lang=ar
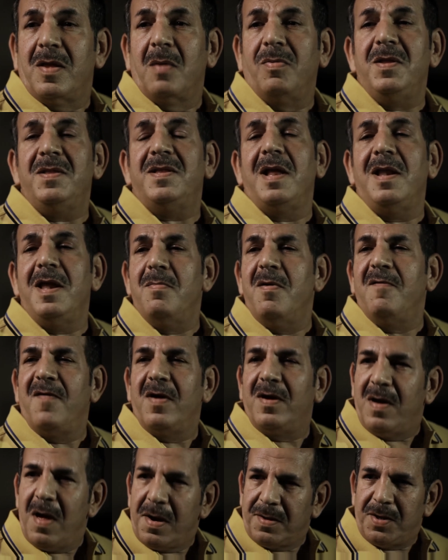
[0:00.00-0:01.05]
انت ليه ما
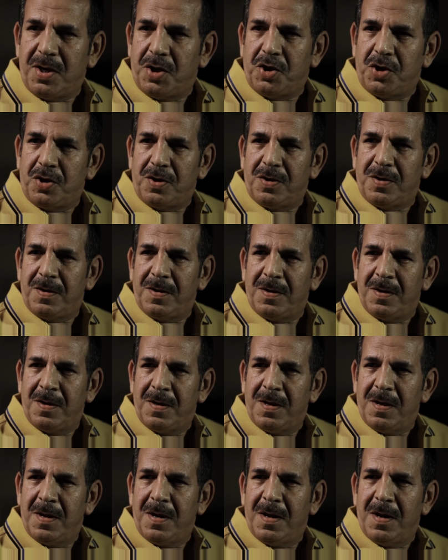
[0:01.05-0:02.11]
فكرتش
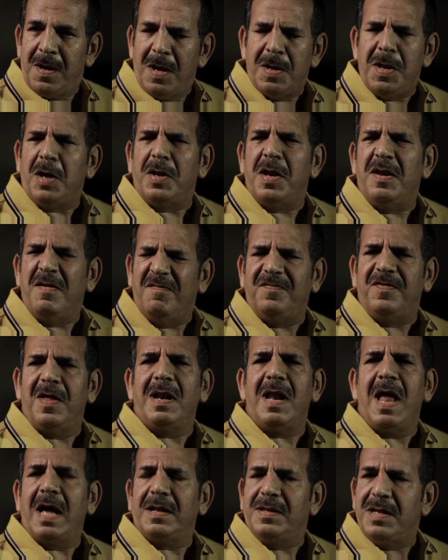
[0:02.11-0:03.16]
ان احنا نفضل
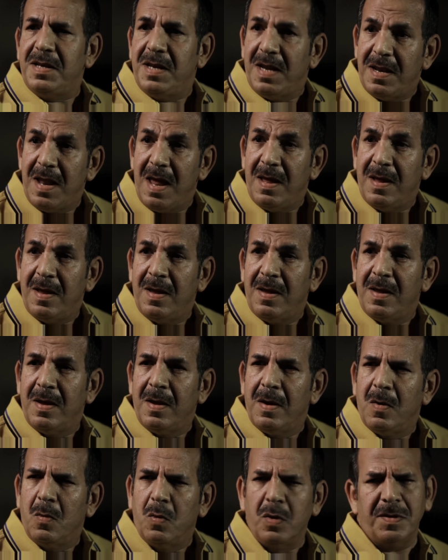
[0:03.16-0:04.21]
قاعدين هنا
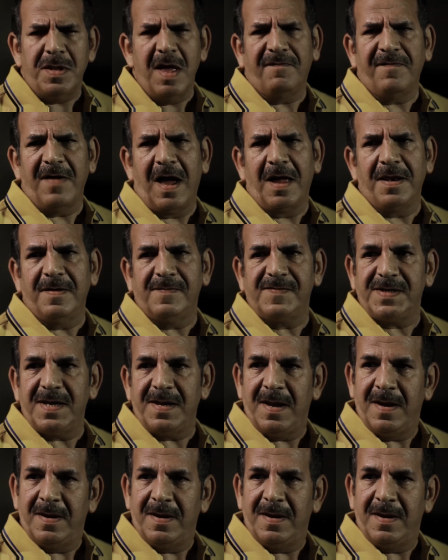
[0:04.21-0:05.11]
وندافع عن نفسنا